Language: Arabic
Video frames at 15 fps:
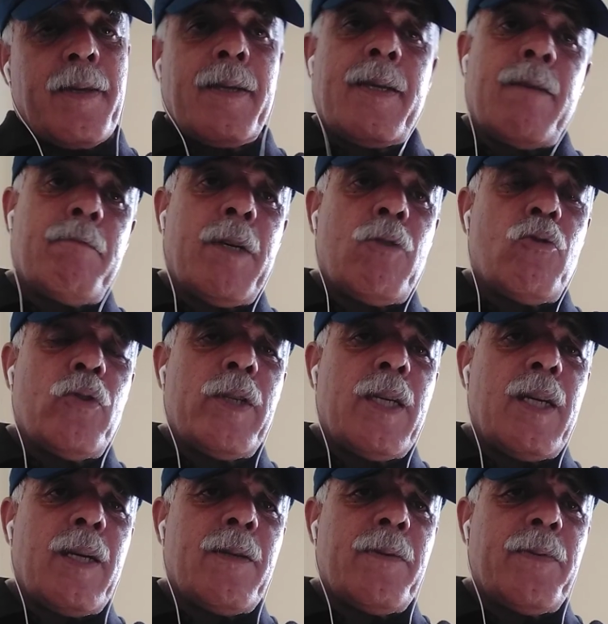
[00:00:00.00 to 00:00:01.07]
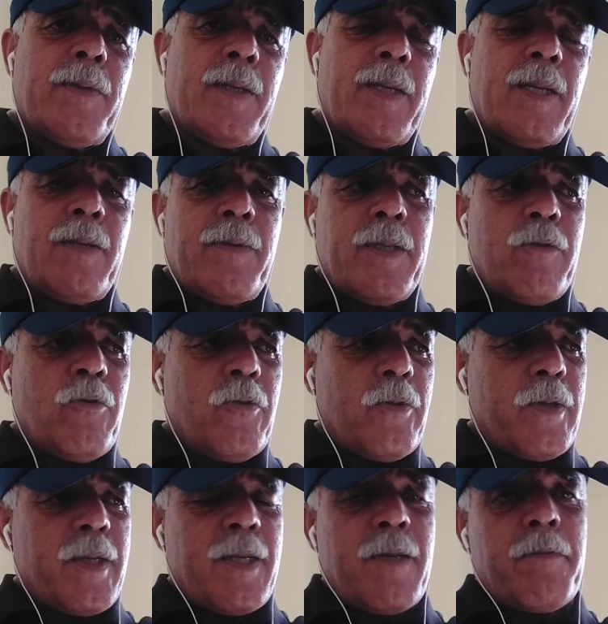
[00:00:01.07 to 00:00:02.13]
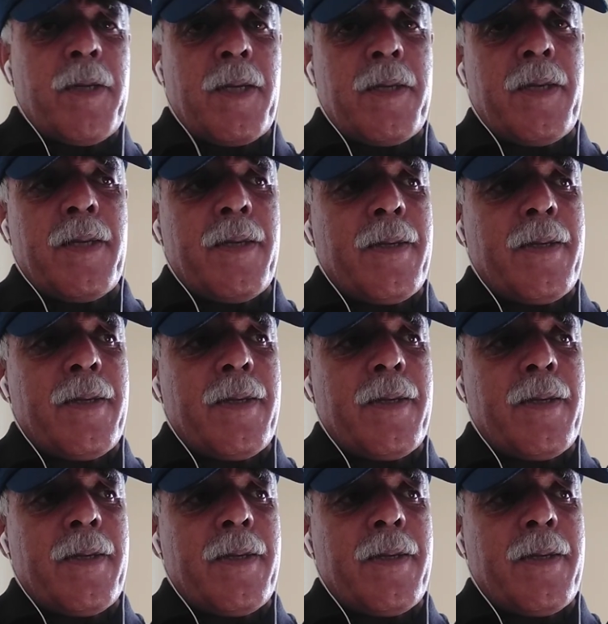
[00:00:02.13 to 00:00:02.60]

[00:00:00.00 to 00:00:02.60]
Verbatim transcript: كما قلنا في الفيديو السابق